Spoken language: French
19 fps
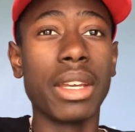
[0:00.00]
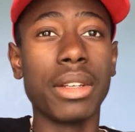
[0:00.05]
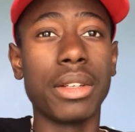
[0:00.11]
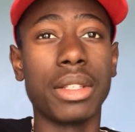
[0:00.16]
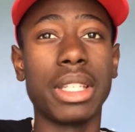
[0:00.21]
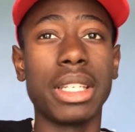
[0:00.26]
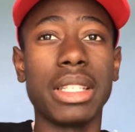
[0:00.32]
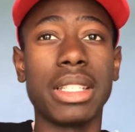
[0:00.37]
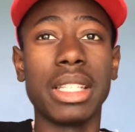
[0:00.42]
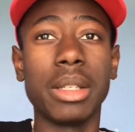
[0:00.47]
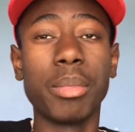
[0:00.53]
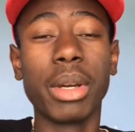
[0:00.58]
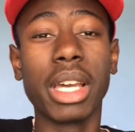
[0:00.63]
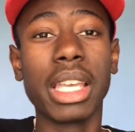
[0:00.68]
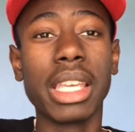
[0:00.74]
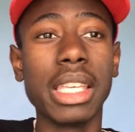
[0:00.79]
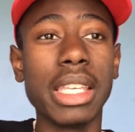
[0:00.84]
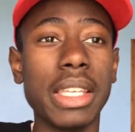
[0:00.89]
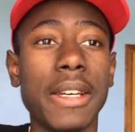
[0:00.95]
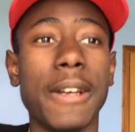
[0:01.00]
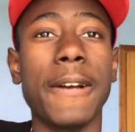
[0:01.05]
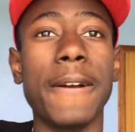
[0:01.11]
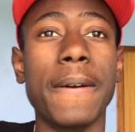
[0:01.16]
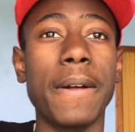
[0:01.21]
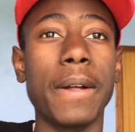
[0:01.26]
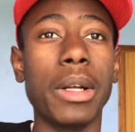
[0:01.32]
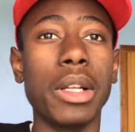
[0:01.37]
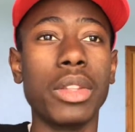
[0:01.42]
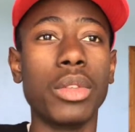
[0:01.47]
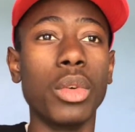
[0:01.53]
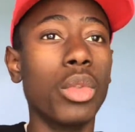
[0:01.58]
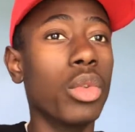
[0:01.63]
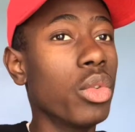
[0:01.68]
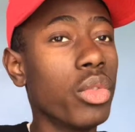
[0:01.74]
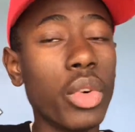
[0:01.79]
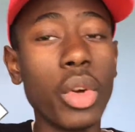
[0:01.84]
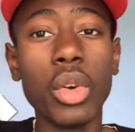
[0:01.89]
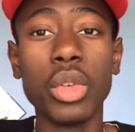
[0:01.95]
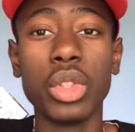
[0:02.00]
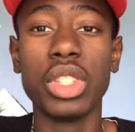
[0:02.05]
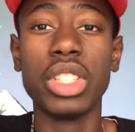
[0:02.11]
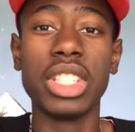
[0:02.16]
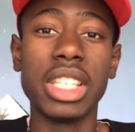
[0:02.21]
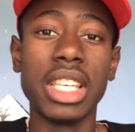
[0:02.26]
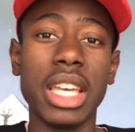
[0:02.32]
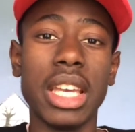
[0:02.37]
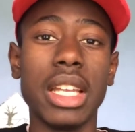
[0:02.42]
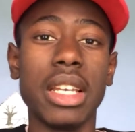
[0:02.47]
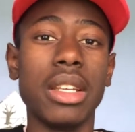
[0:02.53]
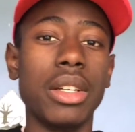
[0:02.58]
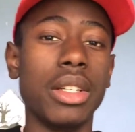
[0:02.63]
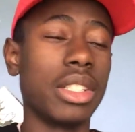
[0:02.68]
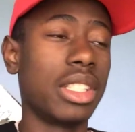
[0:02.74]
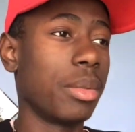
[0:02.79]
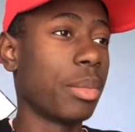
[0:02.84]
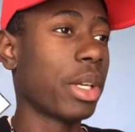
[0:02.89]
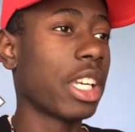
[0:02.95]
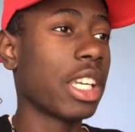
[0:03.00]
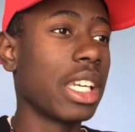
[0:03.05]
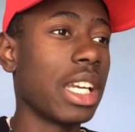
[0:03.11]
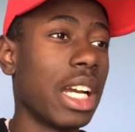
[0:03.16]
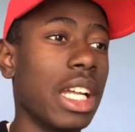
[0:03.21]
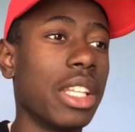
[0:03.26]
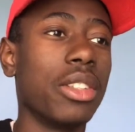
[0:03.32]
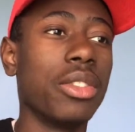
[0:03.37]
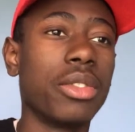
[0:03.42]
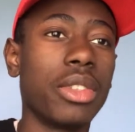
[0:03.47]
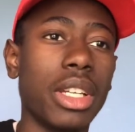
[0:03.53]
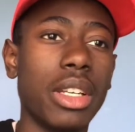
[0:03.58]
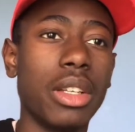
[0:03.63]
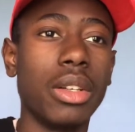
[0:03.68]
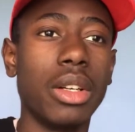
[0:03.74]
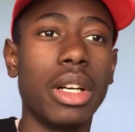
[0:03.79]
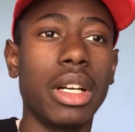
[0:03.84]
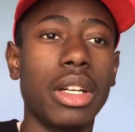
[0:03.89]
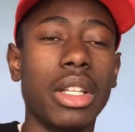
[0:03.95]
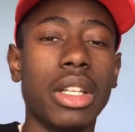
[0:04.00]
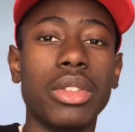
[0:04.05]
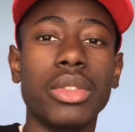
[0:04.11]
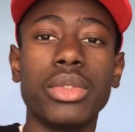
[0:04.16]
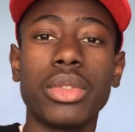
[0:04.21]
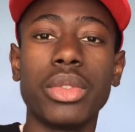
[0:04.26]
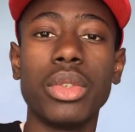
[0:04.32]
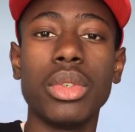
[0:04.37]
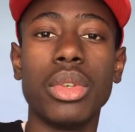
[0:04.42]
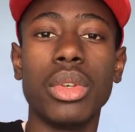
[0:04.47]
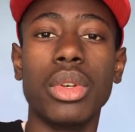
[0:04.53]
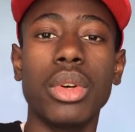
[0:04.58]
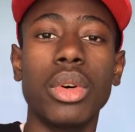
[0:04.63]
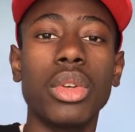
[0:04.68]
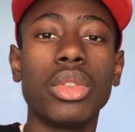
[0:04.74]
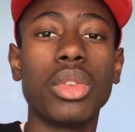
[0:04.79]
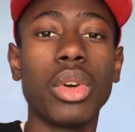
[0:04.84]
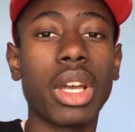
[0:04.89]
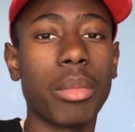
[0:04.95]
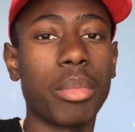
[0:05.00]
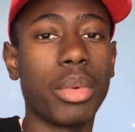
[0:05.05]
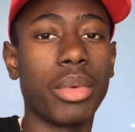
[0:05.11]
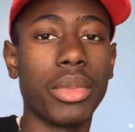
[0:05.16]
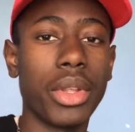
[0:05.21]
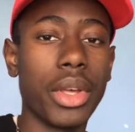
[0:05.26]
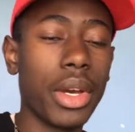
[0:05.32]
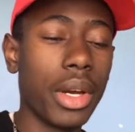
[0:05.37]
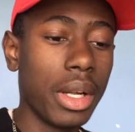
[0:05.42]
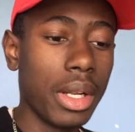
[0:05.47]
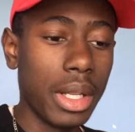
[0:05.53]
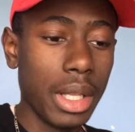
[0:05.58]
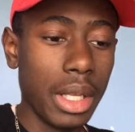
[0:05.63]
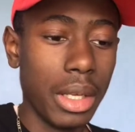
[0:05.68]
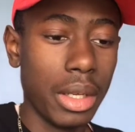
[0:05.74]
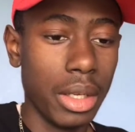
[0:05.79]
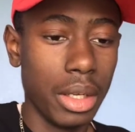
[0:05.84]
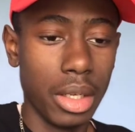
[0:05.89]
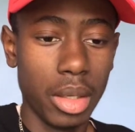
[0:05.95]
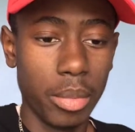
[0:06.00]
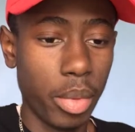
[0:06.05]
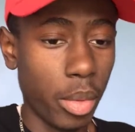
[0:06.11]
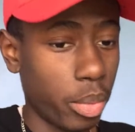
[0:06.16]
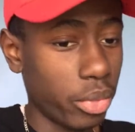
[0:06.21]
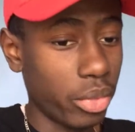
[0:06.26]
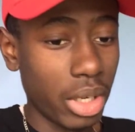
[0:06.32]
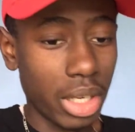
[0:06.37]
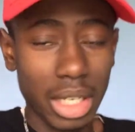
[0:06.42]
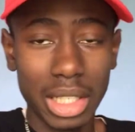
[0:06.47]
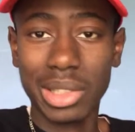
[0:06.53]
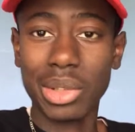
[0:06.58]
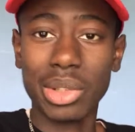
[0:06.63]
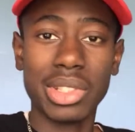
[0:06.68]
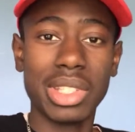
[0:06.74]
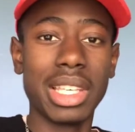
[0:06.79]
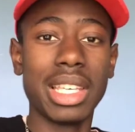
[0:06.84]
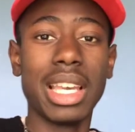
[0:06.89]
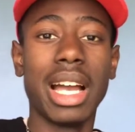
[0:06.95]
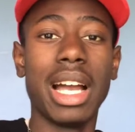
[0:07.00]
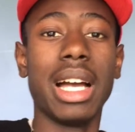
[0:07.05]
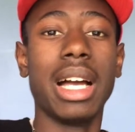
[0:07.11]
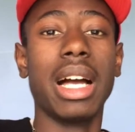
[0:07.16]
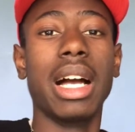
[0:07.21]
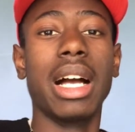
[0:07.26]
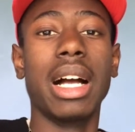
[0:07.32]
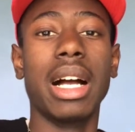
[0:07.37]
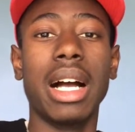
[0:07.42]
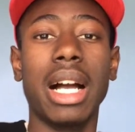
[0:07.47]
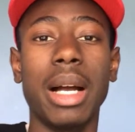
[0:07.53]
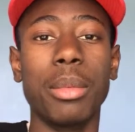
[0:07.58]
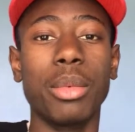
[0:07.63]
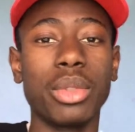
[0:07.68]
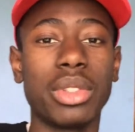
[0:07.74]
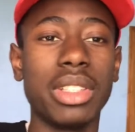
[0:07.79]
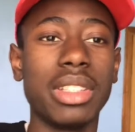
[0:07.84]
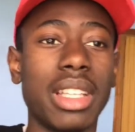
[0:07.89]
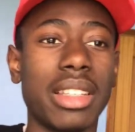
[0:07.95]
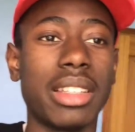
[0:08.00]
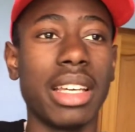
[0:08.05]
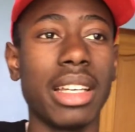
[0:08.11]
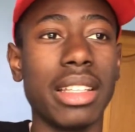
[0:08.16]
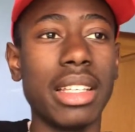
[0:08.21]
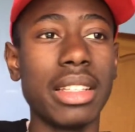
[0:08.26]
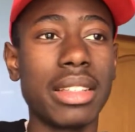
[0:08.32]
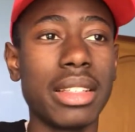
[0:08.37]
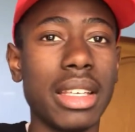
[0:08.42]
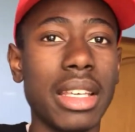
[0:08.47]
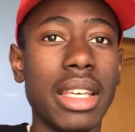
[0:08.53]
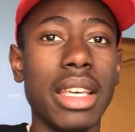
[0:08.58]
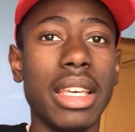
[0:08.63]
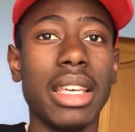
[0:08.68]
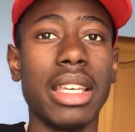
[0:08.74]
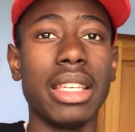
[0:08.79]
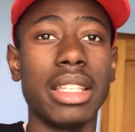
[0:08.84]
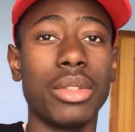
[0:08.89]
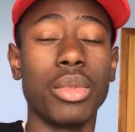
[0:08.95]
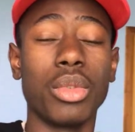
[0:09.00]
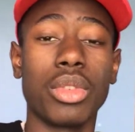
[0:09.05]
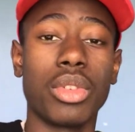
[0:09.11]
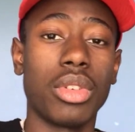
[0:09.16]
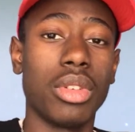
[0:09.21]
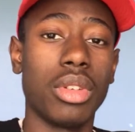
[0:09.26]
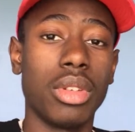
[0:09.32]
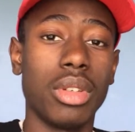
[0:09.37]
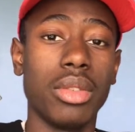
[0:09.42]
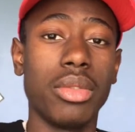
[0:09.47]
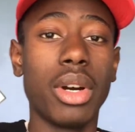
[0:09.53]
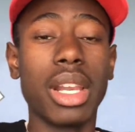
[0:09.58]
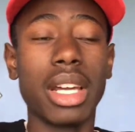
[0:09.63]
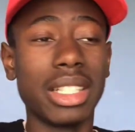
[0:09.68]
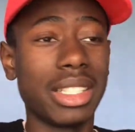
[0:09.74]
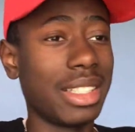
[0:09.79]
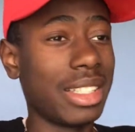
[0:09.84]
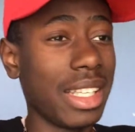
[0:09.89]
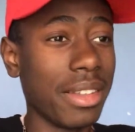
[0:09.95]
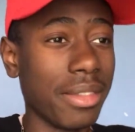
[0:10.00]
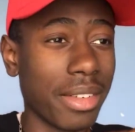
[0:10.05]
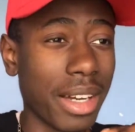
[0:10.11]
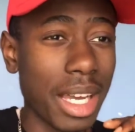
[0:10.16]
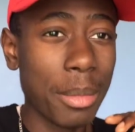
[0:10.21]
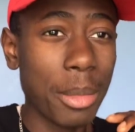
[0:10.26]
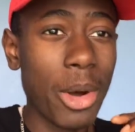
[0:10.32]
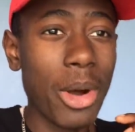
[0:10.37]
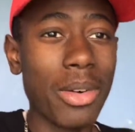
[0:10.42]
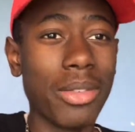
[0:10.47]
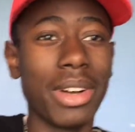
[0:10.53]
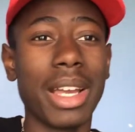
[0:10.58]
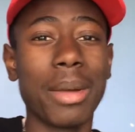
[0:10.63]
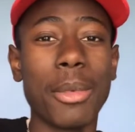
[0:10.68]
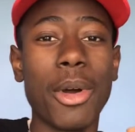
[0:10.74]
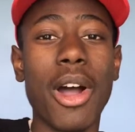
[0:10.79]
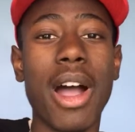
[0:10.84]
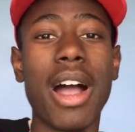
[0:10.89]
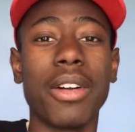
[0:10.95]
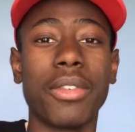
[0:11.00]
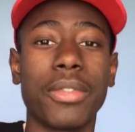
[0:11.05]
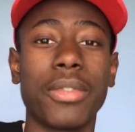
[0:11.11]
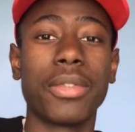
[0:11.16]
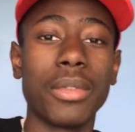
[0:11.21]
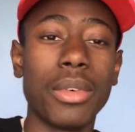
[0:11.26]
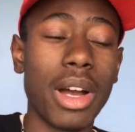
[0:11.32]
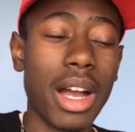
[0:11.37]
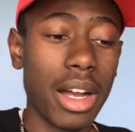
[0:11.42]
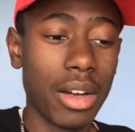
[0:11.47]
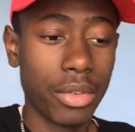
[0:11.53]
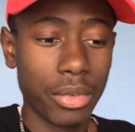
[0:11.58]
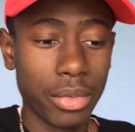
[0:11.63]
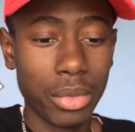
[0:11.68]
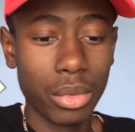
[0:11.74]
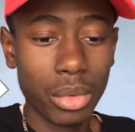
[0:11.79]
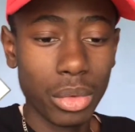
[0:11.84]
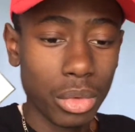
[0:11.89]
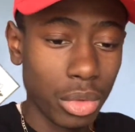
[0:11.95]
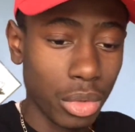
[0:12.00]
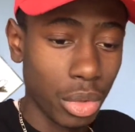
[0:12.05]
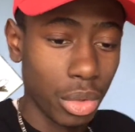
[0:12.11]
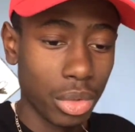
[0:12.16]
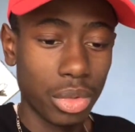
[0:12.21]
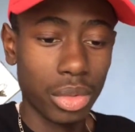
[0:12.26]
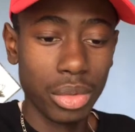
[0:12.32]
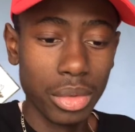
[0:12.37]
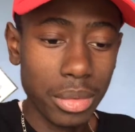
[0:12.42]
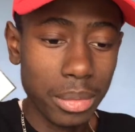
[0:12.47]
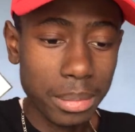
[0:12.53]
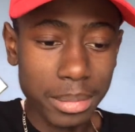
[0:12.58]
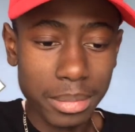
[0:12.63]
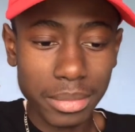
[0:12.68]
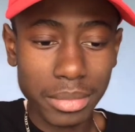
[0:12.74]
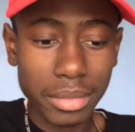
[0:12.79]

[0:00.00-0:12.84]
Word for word: j'ai pris euh, de nouveaux logiciels, j'ai pris un, nouveau euh, autorépondeur euh, pour pouvoir l'associer à, à, mon site internet. Et donc voilà, j'étais vraiment, vraiment à fond, à fond dessus.